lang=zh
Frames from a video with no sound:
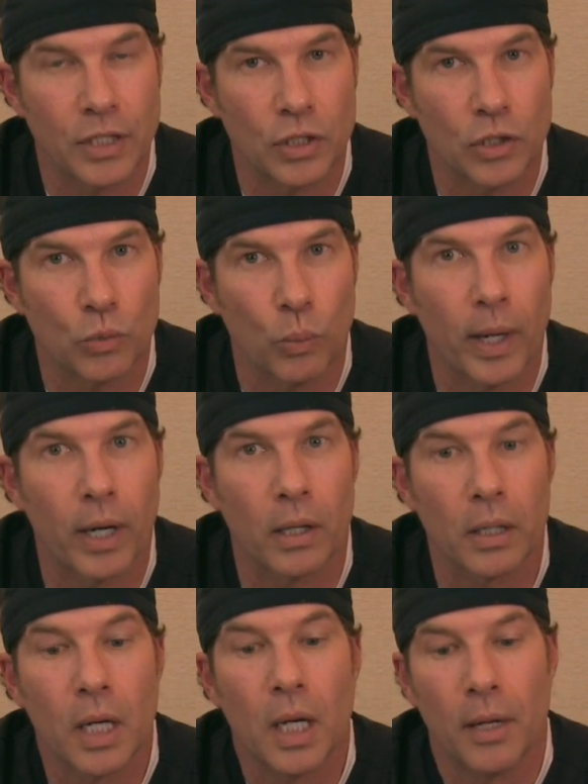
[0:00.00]
包
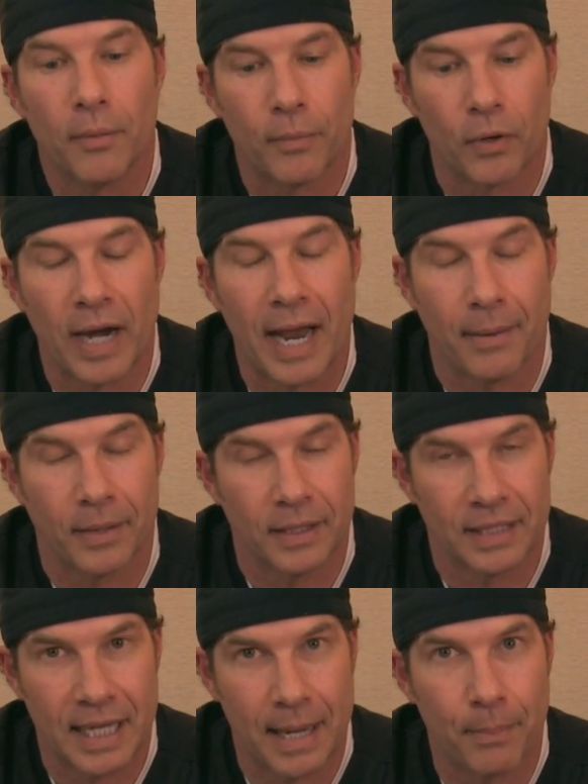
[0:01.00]
括像
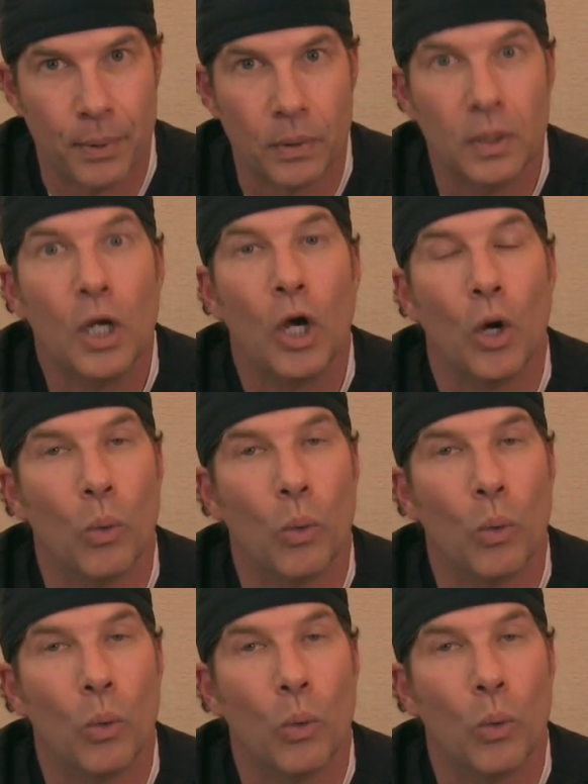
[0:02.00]
是比如